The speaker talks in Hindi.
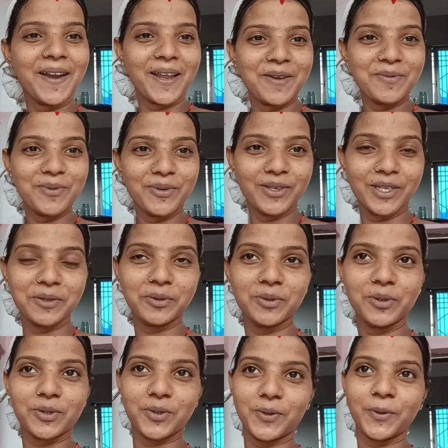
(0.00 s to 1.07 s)
नहीं भूखी हूँ
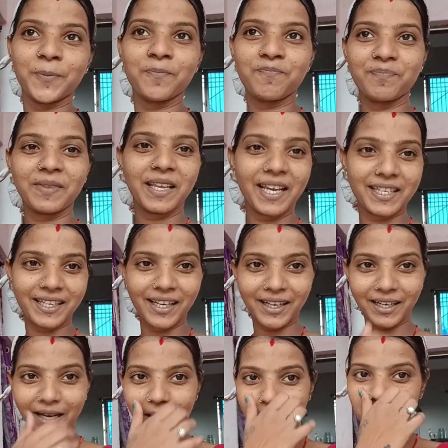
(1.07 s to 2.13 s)
दोस्तों कैसा
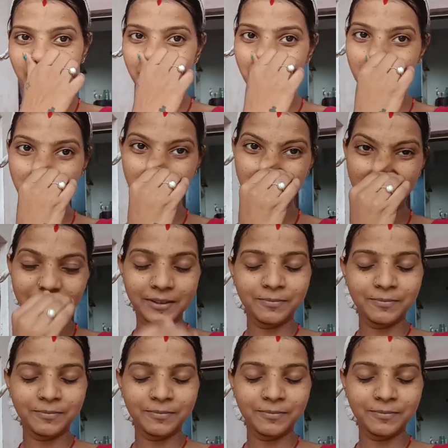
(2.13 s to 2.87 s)
लग रहा है आप लोगों को